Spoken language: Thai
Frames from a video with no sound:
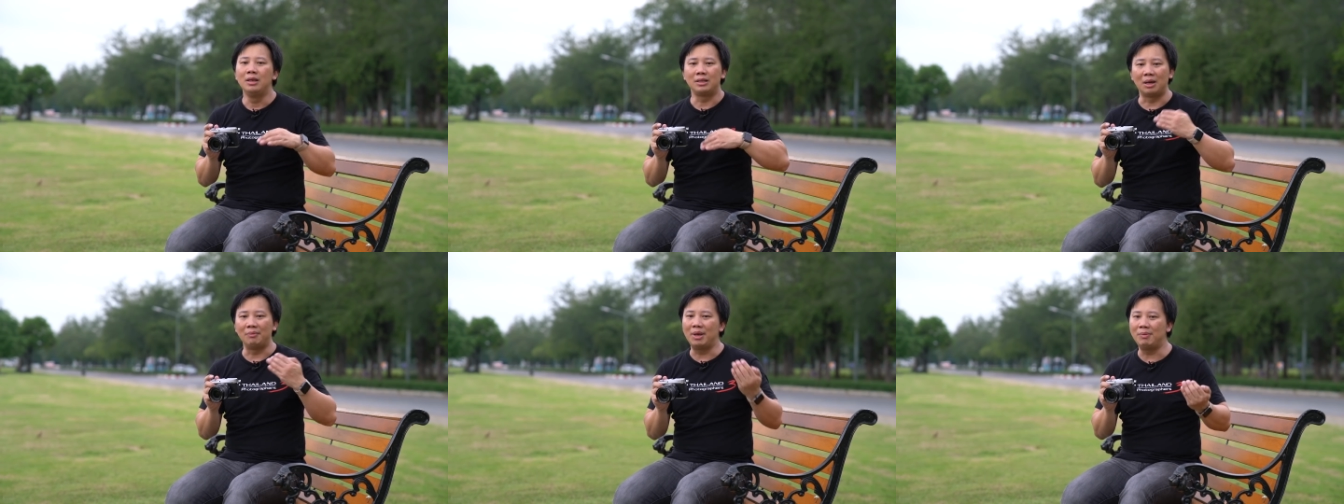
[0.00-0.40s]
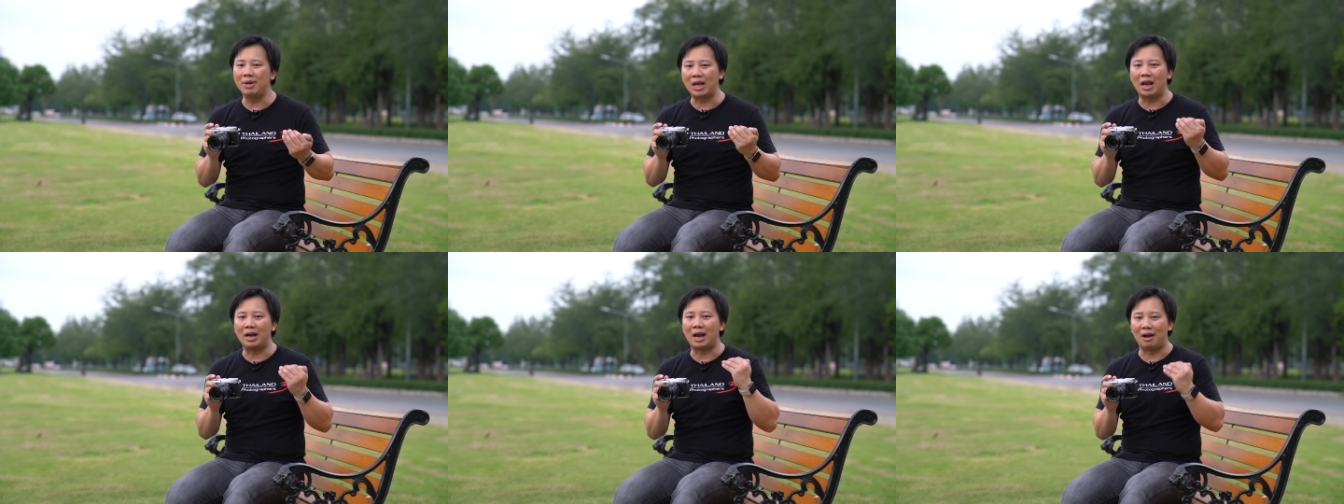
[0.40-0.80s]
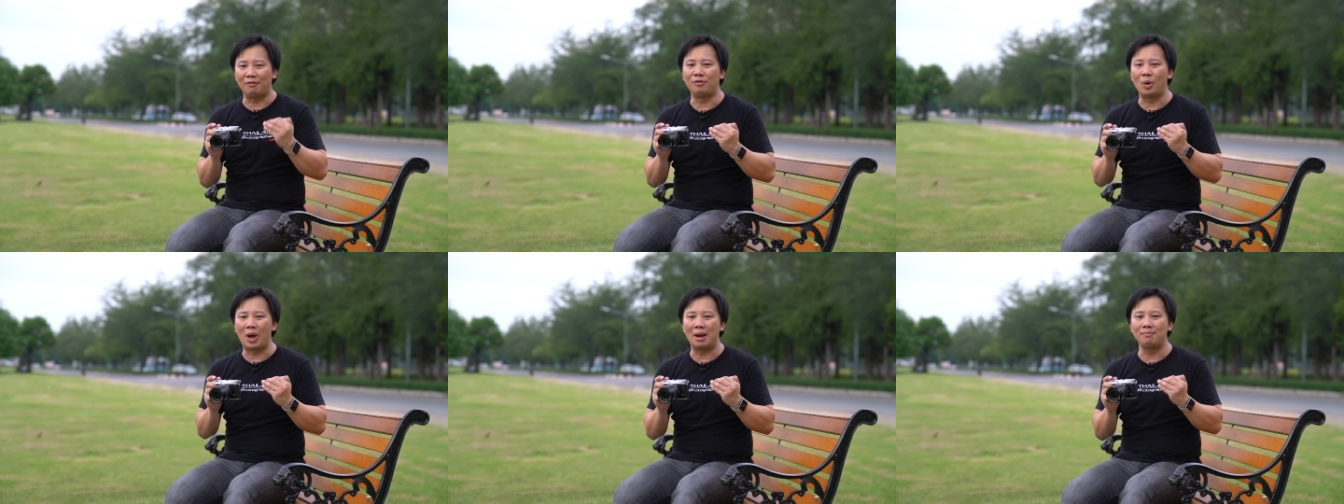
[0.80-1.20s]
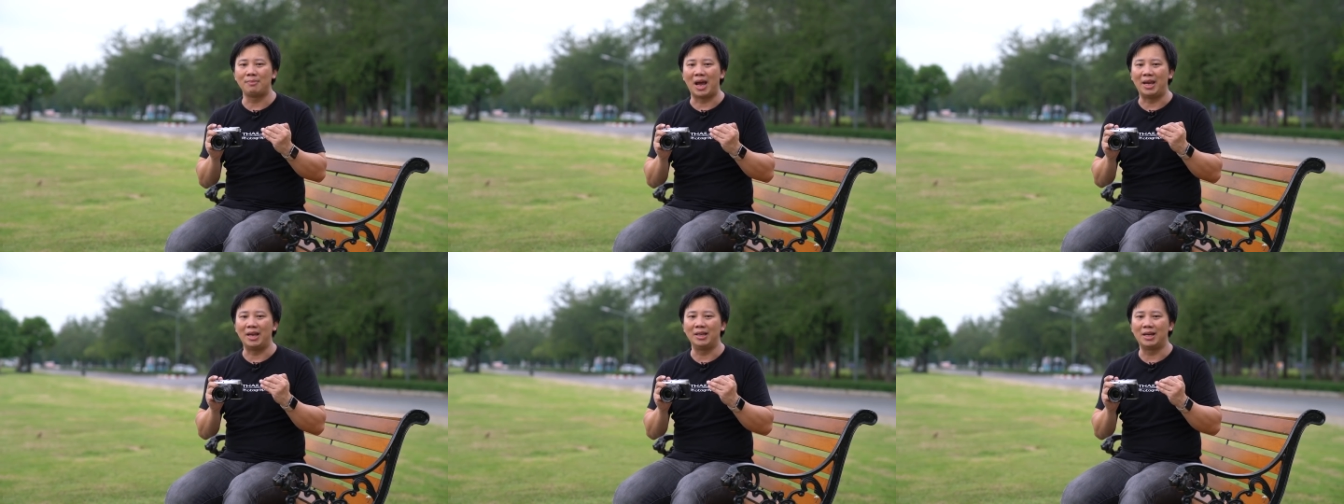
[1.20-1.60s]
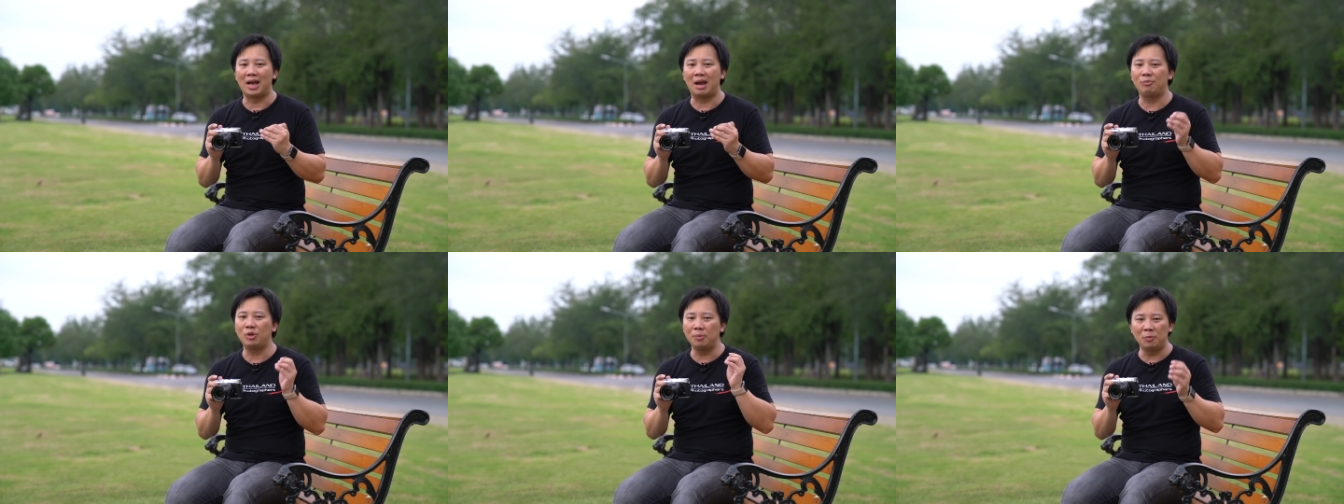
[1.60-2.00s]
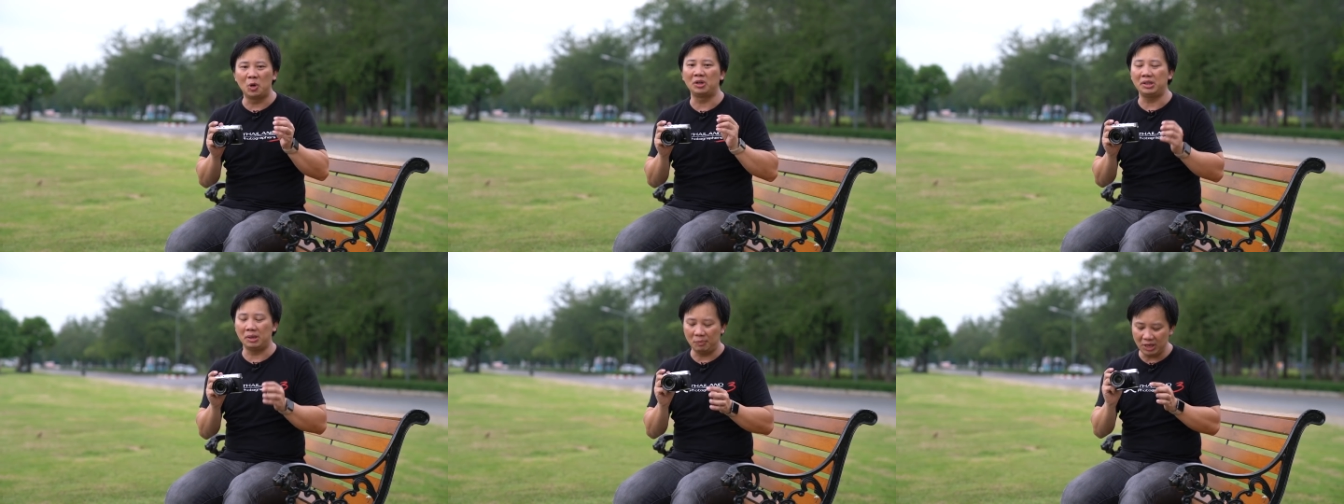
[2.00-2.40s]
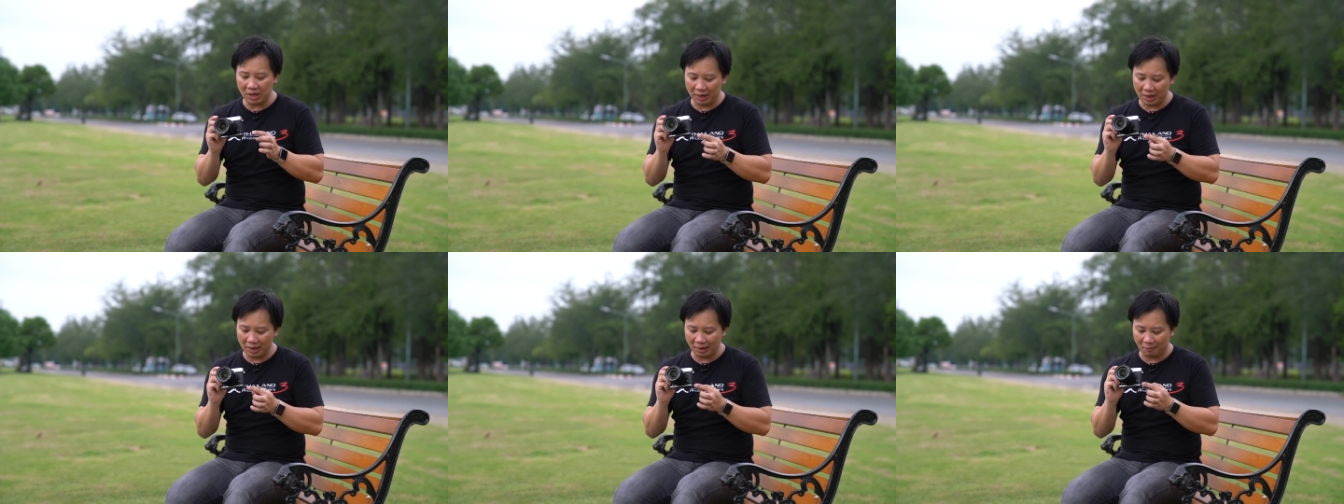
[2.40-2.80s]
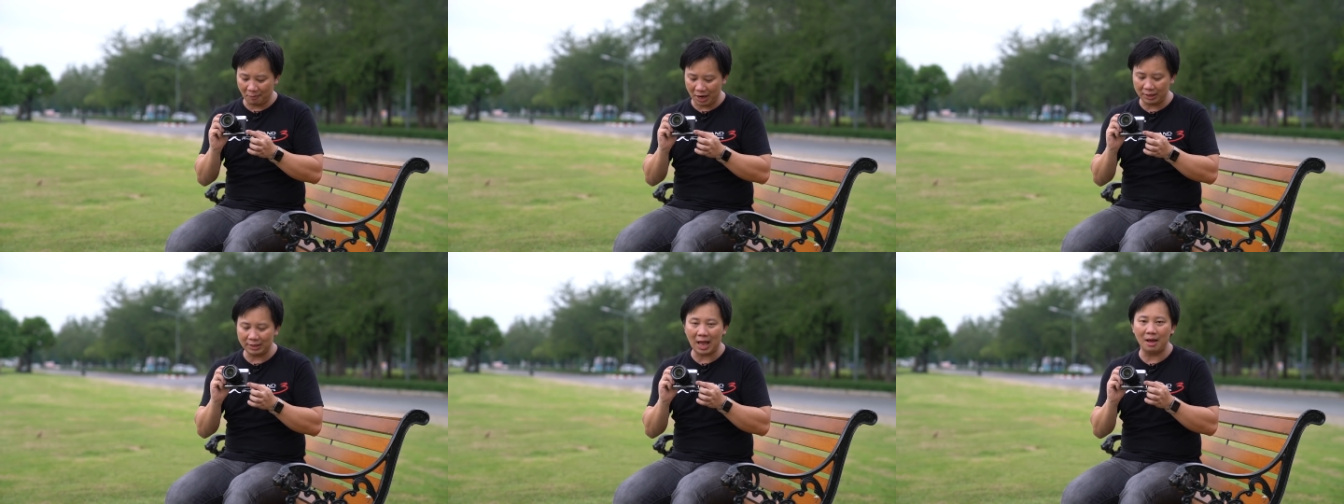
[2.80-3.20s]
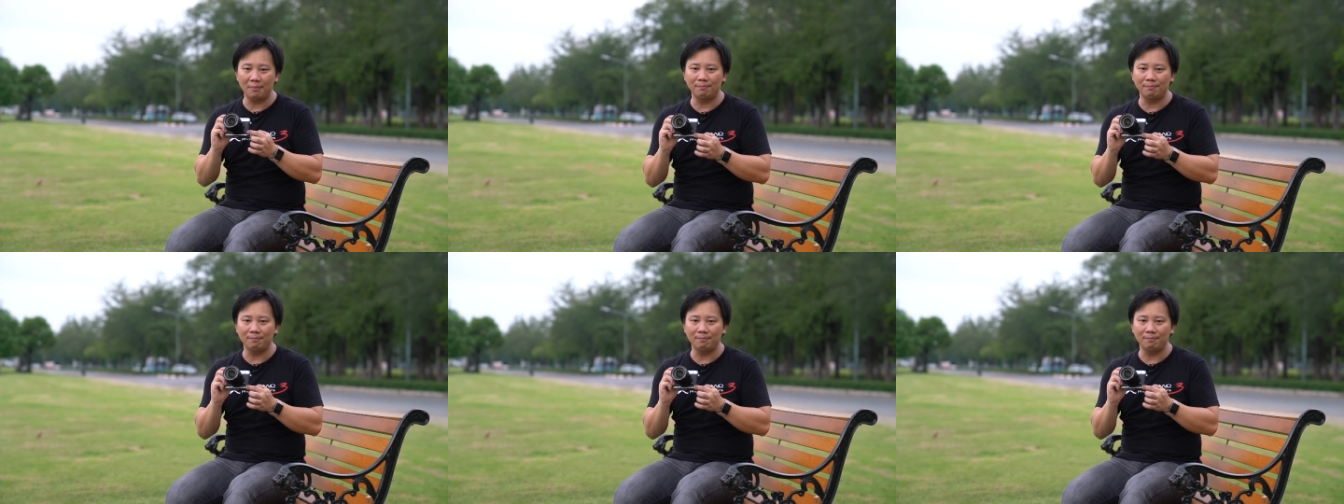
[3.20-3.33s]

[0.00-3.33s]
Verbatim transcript: จะไม่มีการหาโฟกัสใหม่นะครับ โดยปกติพี่ใหญ่แนะนำให้ตั้ง